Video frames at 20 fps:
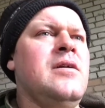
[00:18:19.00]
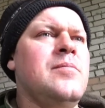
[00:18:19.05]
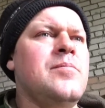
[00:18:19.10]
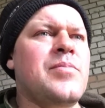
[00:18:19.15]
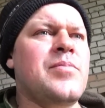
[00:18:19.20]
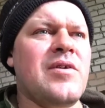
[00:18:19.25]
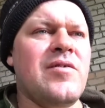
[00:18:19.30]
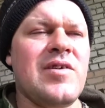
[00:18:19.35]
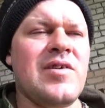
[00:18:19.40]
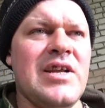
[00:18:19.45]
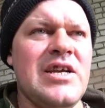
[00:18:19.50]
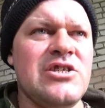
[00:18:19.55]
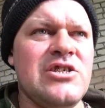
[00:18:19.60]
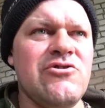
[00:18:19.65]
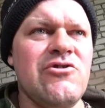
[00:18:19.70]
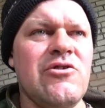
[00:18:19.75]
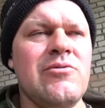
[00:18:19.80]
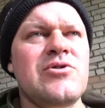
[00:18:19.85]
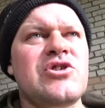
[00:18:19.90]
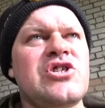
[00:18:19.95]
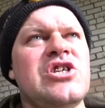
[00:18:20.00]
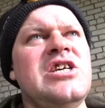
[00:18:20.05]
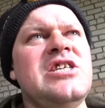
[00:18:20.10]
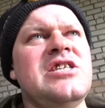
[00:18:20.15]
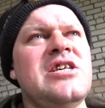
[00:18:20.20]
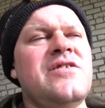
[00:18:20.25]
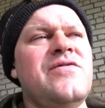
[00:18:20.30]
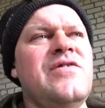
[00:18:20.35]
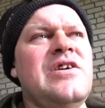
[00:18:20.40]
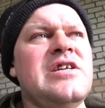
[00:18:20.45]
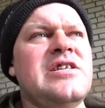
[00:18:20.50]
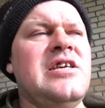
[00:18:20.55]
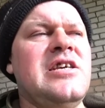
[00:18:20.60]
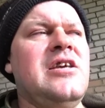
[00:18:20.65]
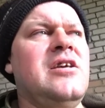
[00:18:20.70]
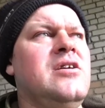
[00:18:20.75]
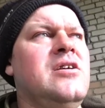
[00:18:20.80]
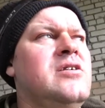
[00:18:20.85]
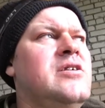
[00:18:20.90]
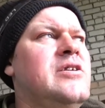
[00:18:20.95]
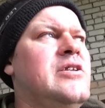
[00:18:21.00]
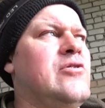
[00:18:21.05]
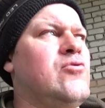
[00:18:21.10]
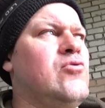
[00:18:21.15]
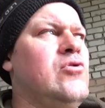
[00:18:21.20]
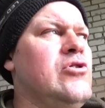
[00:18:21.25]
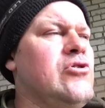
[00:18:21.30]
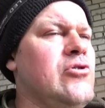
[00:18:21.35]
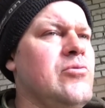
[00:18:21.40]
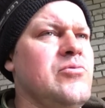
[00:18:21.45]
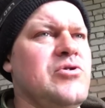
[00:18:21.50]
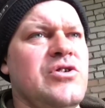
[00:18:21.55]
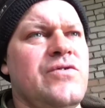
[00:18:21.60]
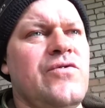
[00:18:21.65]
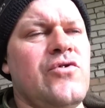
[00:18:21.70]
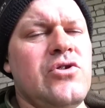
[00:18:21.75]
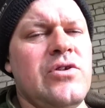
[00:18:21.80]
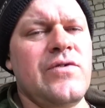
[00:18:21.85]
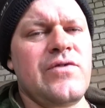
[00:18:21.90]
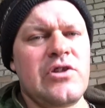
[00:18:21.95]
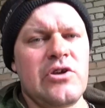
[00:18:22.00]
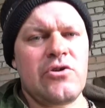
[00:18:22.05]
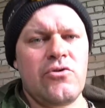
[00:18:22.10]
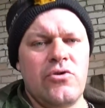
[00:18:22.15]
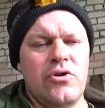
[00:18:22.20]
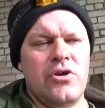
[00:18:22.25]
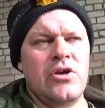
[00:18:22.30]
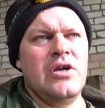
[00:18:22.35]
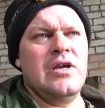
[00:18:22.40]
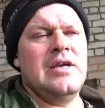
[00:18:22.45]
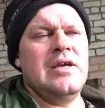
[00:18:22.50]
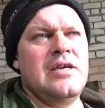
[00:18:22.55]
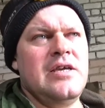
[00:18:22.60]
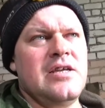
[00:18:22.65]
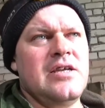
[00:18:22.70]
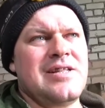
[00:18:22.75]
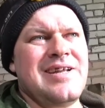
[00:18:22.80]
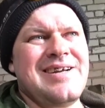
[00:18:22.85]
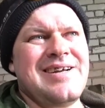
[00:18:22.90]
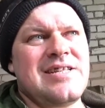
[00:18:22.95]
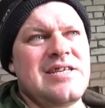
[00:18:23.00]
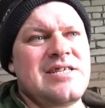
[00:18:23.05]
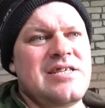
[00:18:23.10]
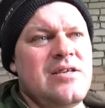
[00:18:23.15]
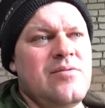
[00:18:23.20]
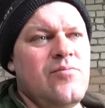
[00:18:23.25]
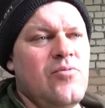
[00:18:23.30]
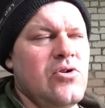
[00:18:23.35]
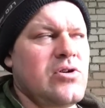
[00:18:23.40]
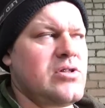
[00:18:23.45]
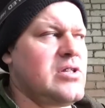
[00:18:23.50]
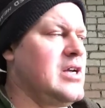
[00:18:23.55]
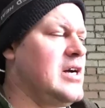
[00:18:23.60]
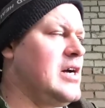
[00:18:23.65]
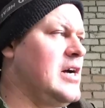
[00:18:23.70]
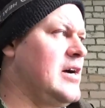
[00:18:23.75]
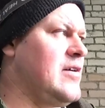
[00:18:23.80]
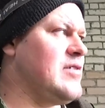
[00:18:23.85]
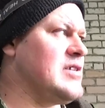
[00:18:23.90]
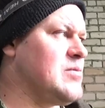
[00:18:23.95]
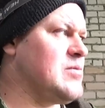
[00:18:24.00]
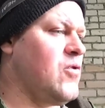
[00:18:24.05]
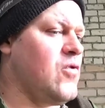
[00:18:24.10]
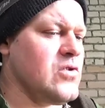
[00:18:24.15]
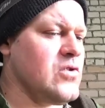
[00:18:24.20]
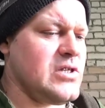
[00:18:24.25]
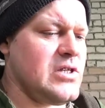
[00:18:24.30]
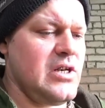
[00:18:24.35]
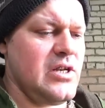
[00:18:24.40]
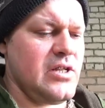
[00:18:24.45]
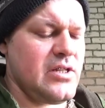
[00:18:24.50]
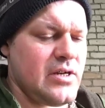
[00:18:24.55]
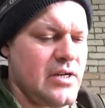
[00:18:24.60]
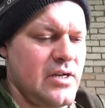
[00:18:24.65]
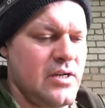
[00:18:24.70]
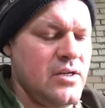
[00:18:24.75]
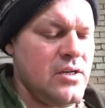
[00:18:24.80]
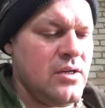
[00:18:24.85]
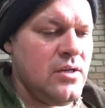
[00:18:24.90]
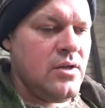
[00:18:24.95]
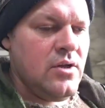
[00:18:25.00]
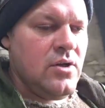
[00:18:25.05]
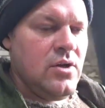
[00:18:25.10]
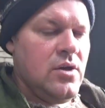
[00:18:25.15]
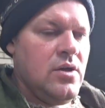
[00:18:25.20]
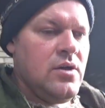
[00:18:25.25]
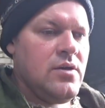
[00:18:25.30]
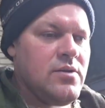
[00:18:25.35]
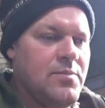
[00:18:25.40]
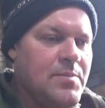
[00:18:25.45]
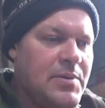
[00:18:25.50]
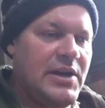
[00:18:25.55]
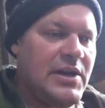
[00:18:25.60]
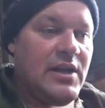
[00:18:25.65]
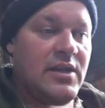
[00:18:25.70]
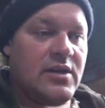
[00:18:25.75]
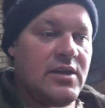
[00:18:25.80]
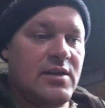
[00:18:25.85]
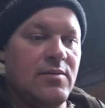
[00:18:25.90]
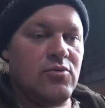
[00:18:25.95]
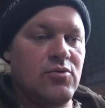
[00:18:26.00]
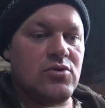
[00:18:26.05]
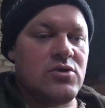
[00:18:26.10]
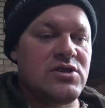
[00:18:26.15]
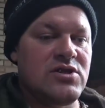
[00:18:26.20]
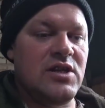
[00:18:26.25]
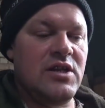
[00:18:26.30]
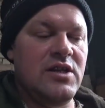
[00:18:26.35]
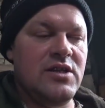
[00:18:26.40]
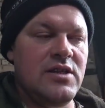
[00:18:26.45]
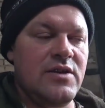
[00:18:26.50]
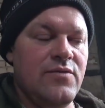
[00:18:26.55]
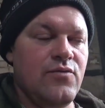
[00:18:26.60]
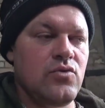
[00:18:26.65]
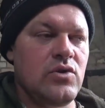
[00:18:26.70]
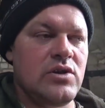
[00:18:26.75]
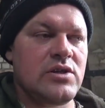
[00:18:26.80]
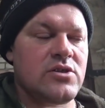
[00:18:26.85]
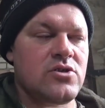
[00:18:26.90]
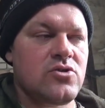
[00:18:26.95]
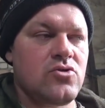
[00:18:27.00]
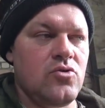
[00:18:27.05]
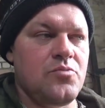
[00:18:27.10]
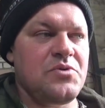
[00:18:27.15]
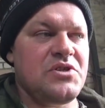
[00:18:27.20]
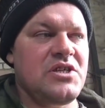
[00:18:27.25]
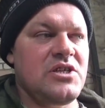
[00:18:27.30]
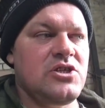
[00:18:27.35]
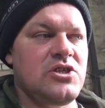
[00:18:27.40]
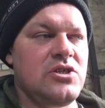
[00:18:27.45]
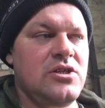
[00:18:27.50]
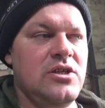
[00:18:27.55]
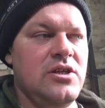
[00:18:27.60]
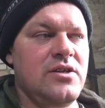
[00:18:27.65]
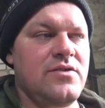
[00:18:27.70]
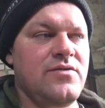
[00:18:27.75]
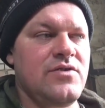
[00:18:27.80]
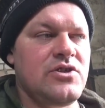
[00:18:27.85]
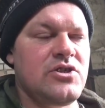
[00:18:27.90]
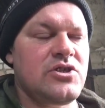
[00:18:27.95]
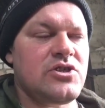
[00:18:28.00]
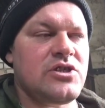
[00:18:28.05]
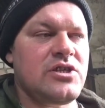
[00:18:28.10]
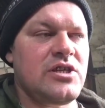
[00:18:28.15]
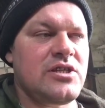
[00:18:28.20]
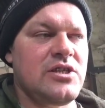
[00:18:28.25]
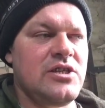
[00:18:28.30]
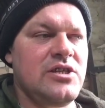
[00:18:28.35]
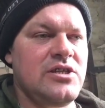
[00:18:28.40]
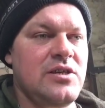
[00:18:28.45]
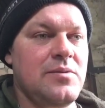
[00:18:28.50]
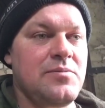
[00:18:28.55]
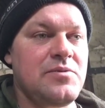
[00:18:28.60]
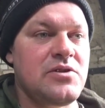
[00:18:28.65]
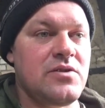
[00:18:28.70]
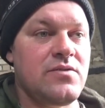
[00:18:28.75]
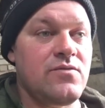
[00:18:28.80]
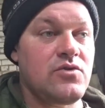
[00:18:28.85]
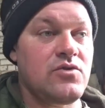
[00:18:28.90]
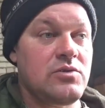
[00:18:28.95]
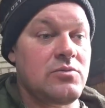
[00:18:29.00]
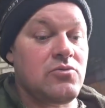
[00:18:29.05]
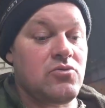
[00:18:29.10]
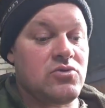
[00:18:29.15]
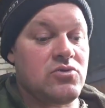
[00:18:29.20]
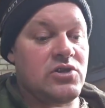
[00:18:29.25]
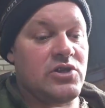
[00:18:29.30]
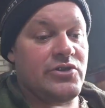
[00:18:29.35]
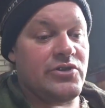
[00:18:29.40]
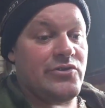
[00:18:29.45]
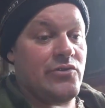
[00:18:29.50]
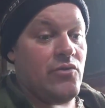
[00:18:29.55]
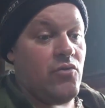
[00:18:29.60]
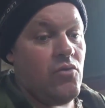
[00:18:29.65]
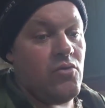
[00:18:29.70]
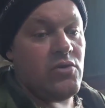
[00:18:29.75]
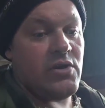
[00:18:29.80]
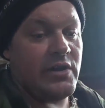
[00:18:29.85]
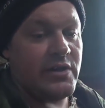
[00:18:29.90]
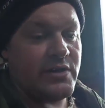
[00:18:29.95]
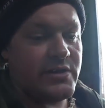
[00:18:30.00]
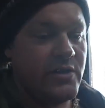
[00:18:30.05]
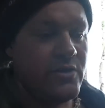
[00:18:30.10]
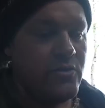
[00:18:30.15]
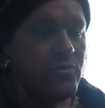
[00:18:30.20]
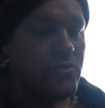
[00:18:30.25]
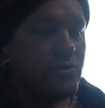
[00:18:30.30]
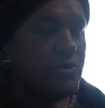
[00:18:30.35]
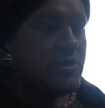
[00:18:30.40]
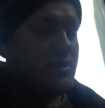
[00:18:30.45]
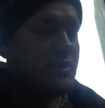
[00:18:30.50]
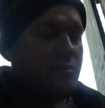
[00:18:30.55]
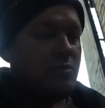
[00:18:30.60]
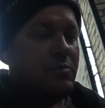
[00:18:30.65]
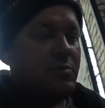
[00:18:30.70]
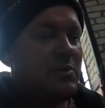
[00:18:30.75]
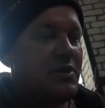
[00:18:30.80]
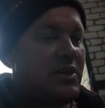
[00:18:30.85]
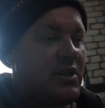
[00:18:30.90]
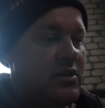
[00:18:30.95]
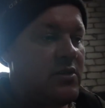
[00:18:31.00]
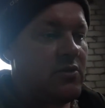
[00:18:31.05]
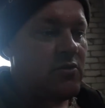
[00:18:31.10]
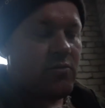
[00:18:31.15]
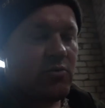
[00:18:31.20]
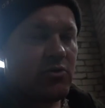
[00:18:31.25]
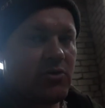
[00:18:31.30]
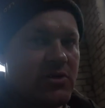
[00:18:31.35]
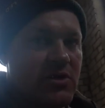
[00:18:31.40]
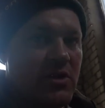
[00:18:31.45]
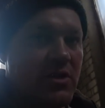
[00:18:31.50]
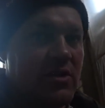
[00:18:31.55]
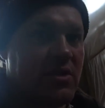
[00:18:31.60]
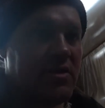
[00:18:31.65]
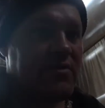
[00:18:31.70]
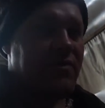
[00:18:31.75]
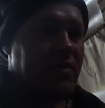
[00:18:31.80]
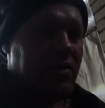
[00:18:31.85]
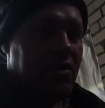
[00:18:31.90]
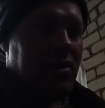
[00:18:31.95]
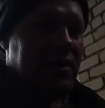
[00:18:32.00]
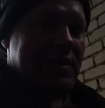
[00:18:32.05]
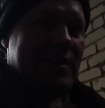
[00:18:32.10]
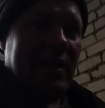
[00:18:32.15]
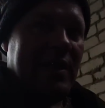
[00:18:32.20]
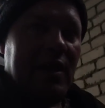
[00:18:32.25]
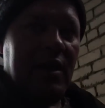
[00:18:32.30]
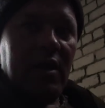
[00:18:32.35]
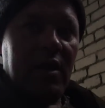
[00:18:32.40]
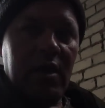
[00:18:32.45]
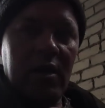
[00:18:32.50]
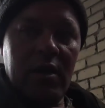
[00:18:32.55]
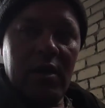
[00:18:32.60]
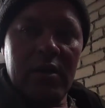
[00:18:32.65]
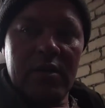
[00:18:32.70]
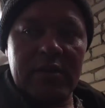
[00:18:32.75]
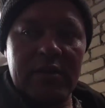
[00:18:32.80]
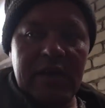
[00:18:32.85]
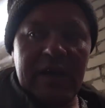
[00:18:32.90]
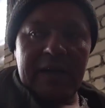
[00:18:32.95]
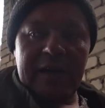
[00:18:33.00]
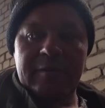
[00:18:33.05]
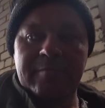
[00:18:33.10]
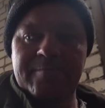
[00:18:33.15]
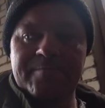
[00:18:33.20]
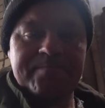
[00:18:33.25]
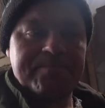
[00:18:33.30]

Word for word: Проворачиваем 6 отверстий, регулируем 4, второй. И так до, 7, до 8 цилиндра. Порядок работы цилиндров у нас 154, 263, 78. А то скажите, ох, Алексей Юрьевич забыл порядок работы цилиндров. Так,